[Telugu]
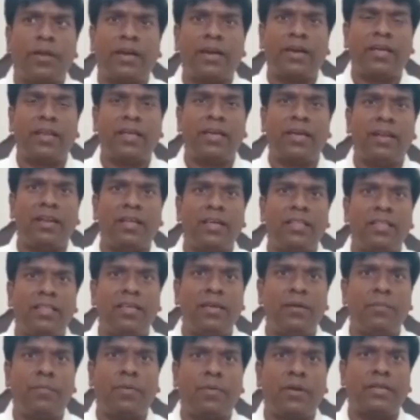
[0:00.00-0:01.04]
ప్రక్రియ
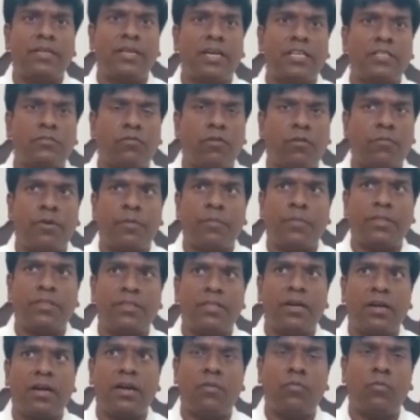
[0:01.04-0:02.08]
అనేది
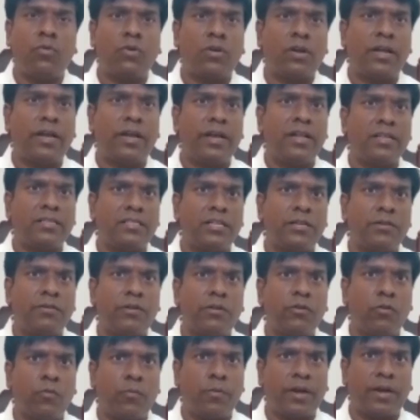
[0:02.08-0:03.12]
ప్రజాస్వామ్యబద్ధంగా ఓట్
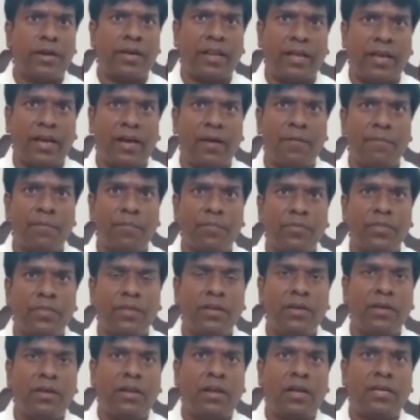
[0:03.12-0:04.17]
చేయాల్సినటువంటి ఒక ప్రక్రియ
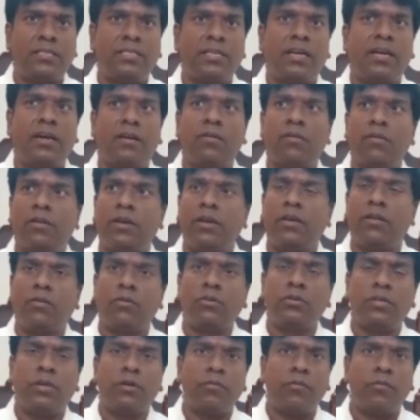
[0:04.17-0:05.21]
రాజ్యాంగంలో
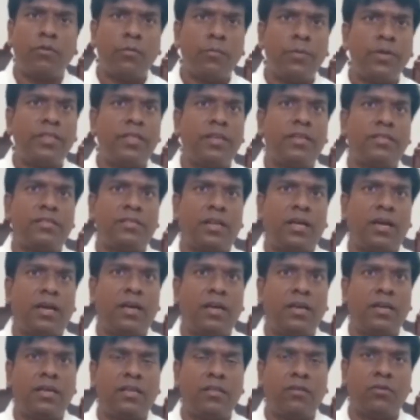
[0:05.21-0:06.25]
ఈరోజు ఎవరు బెదిరించినా
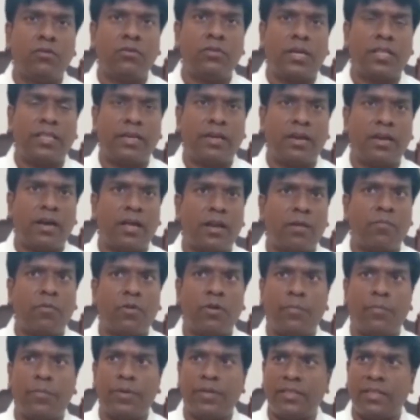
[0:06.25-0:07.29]
ఈరోజు అధికారంలో
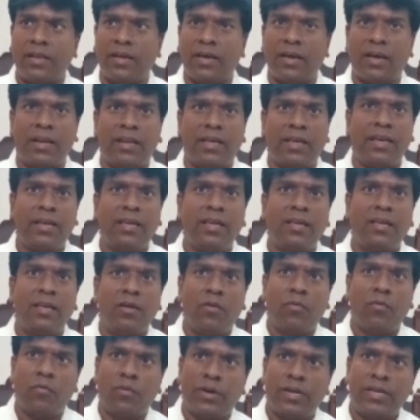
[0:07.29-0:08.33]
ఉన్న పెద్దలు కానీ
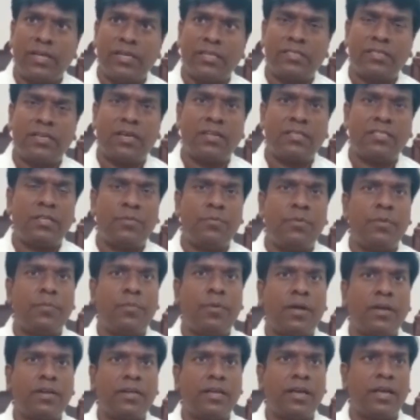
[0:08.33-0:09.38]
వైఎస్ఆర్సీపీ
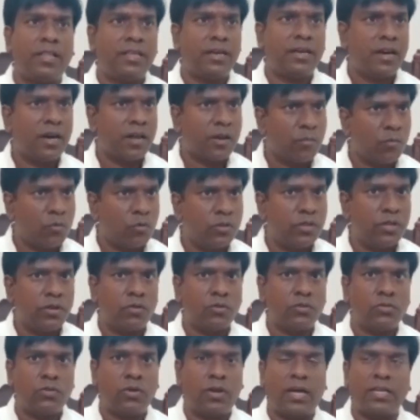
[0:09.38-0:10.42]
పార్టీ అధికారంలో ఉంది
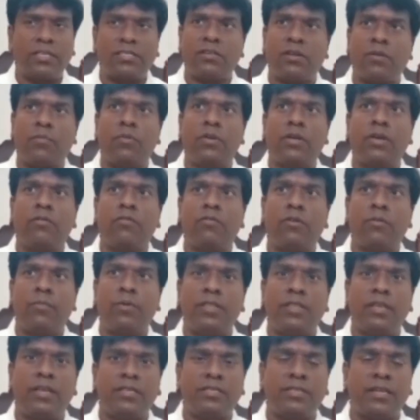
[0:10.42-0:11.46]
ఈరోజు రాష్ట్రంలో ఎవరు
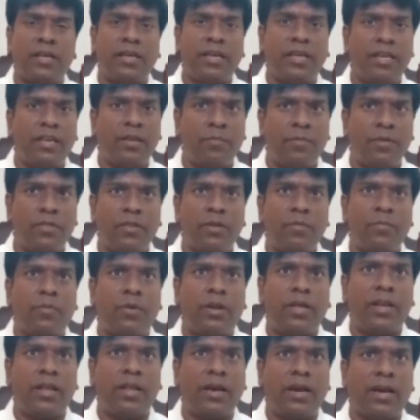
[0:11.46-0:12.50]
బెదిరించినా ఎన్ని
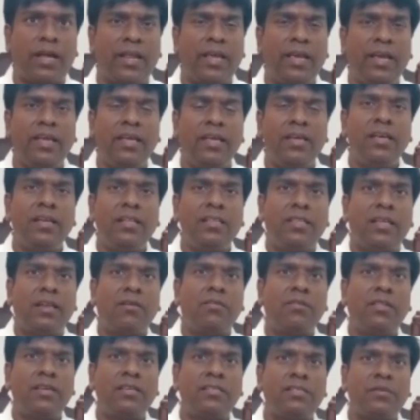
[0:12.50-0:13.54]
బెదిరింపులైనా కానీ
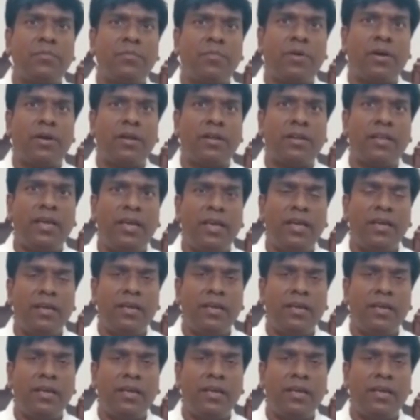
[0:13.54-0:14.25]
తెలుగుదేశం పార్టీ